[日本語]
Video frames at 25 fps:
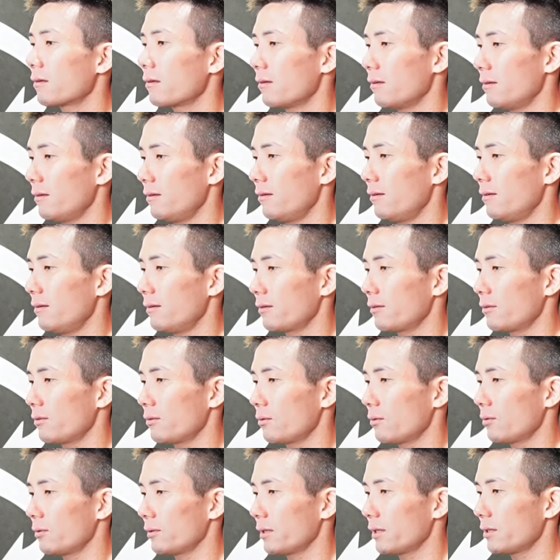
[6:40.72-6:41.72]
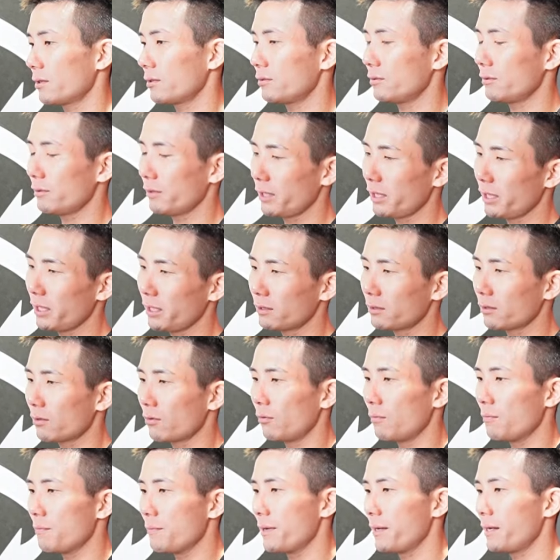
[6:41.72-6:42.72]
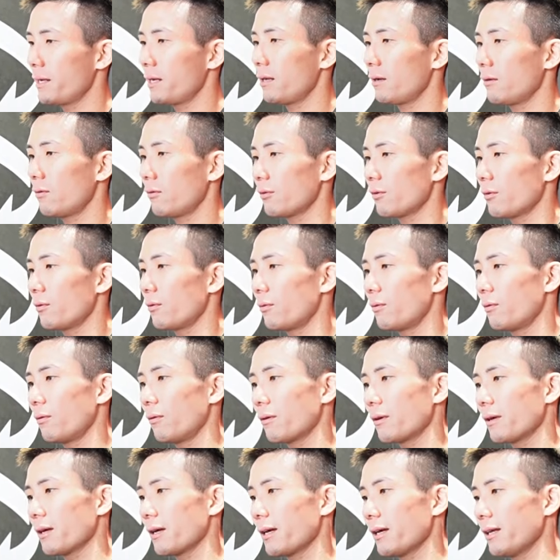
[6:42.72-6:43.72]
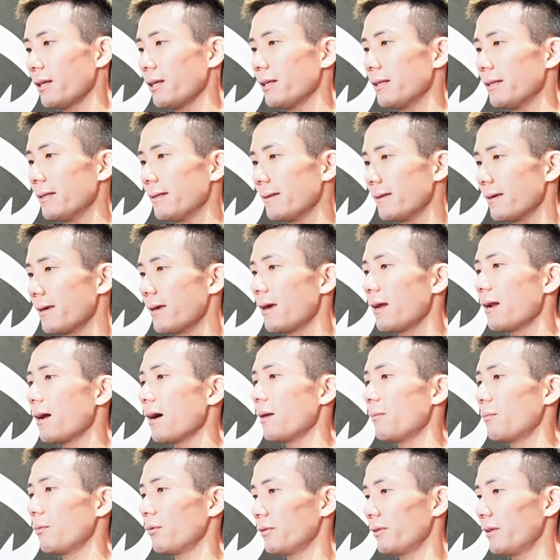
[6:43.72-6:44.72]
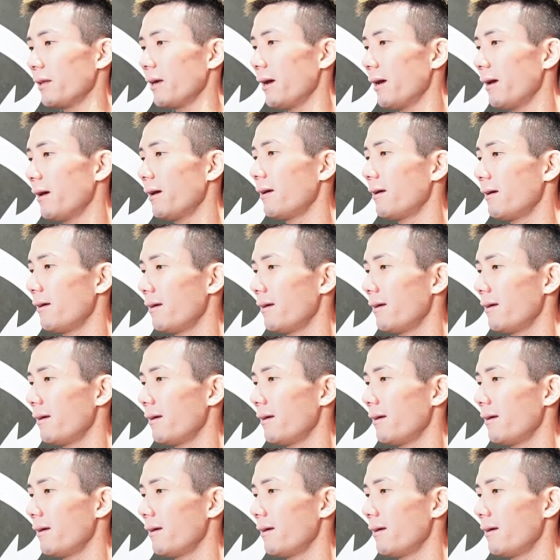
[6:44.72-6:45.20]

うん、ここでグイーンってこう右の養蜂系に逃げないもんね。